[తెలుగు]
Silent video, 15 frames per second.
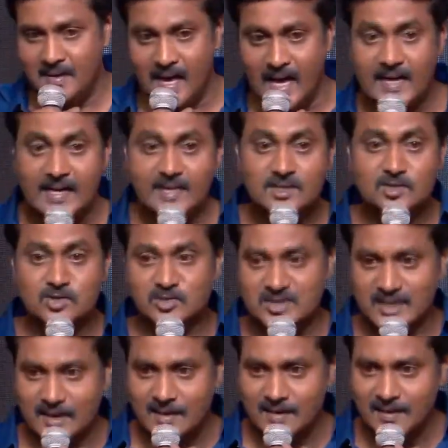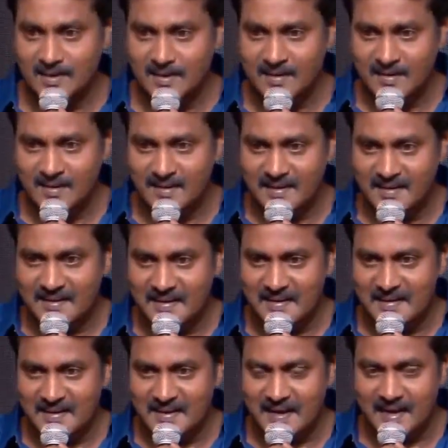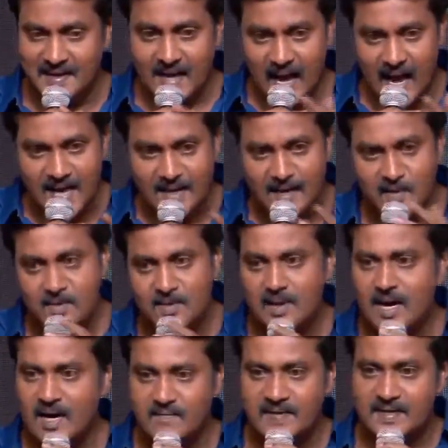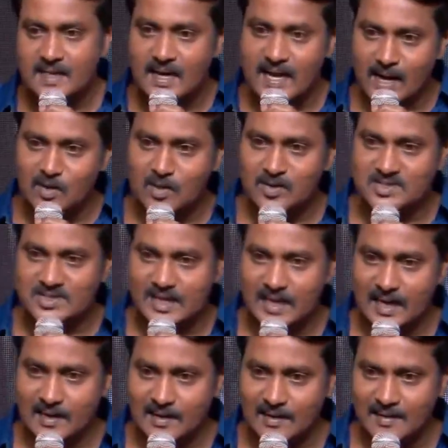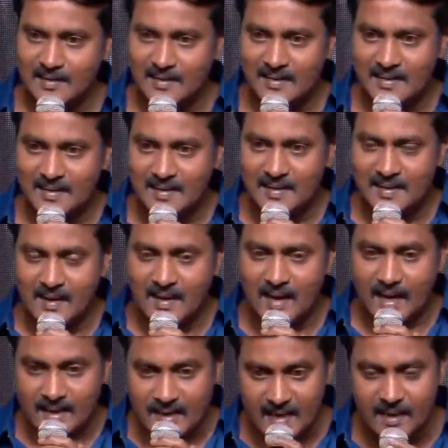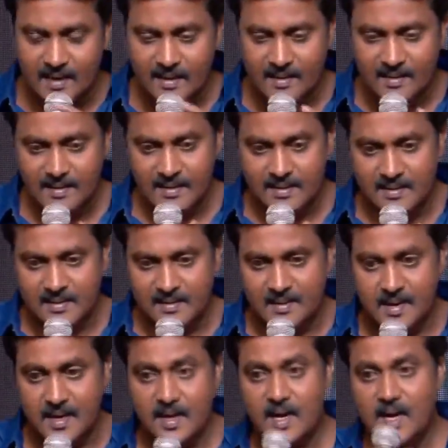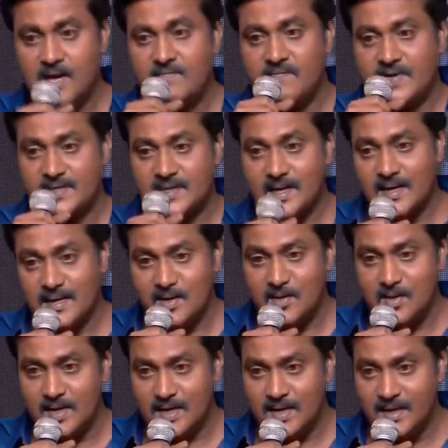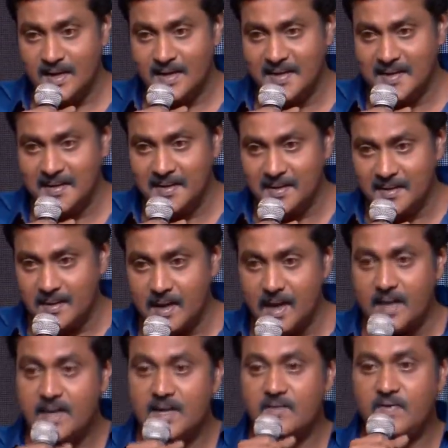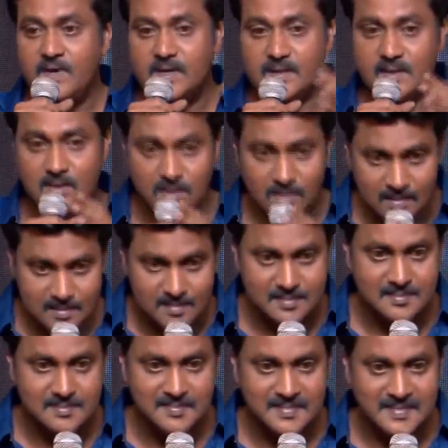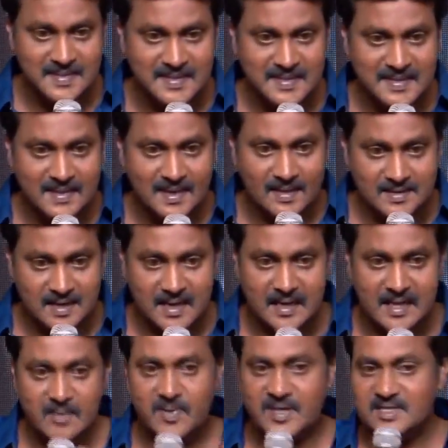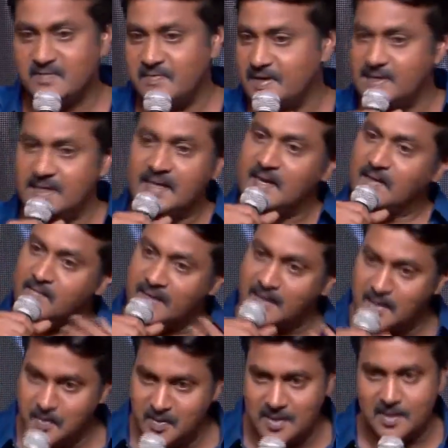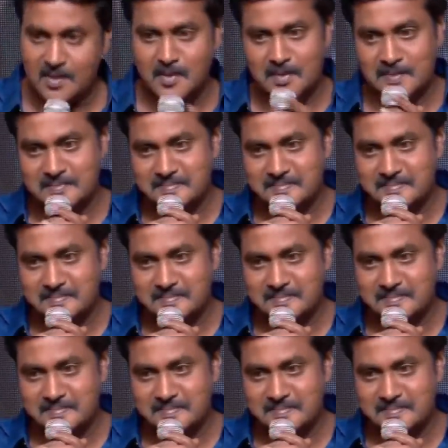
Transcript: అన్నయ్యని చూసి అంటే ఆయనకి ఎవరో గాడ్ ఫాదర్ లేకుండా వచ్చారు ఆయన అంటే ఏ గాడ్ ఫాదర్ లేనోడికి గాడ్డే ఫాదరు అంతకంటే పెద్ద ఫాదర్ ఇంకెవరికి ఉండరు